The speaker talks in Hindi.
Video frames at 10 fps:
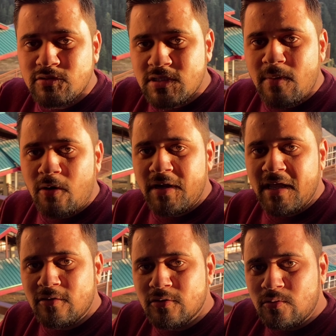एक उसी
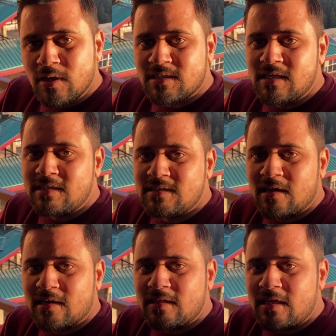माउंटेन को थोड़ा सा नीचे
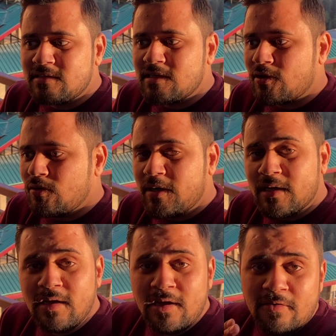आके तीन चार किलोमीटर